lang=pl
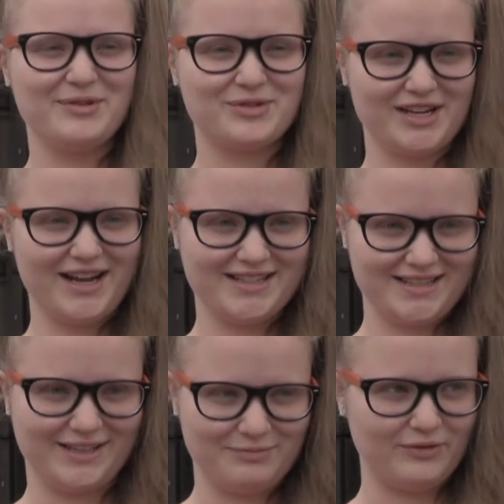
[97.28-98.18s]
pierwszy raz
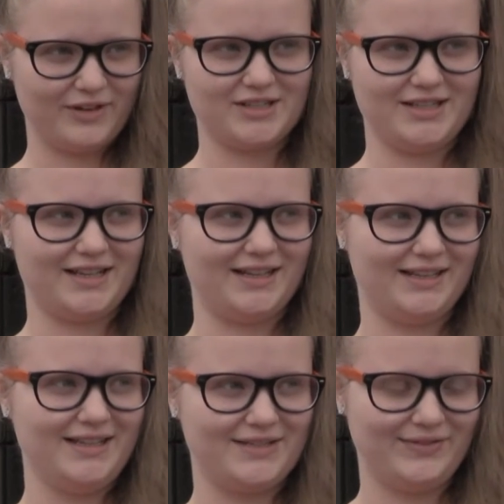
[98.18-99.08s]
tak poważnie za
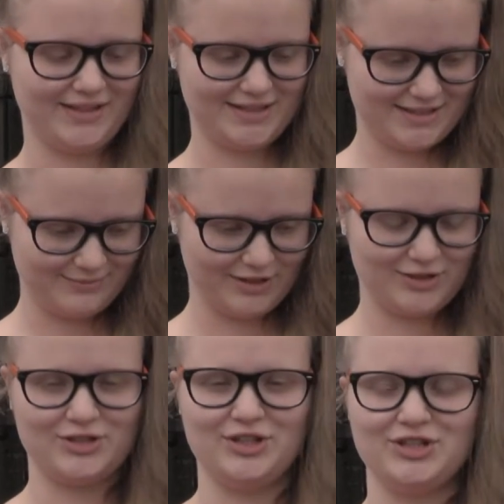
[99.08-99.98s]
granicę, więc
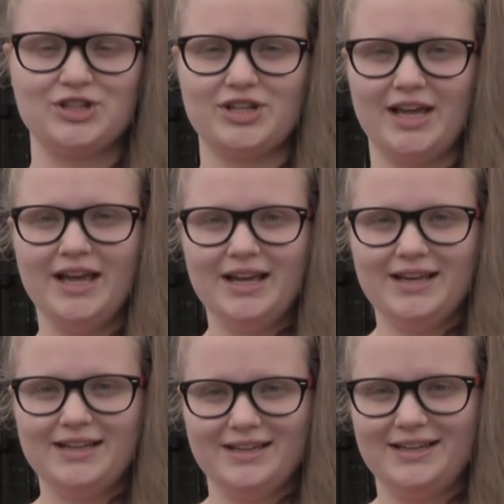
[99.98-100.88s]
bardzo się cieszę
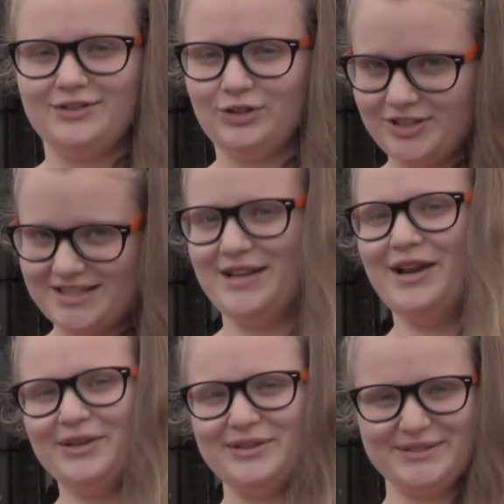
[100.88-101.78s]
e, do
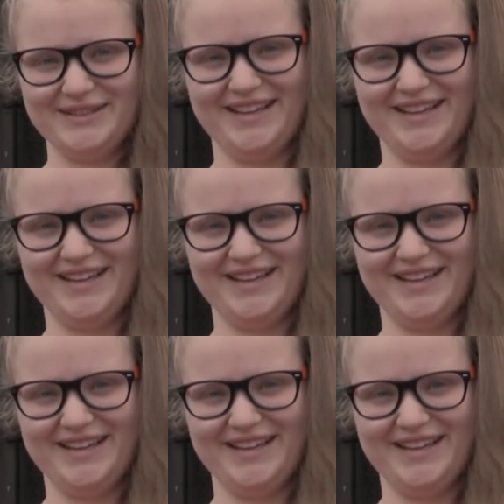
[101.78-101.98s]
Disneylandu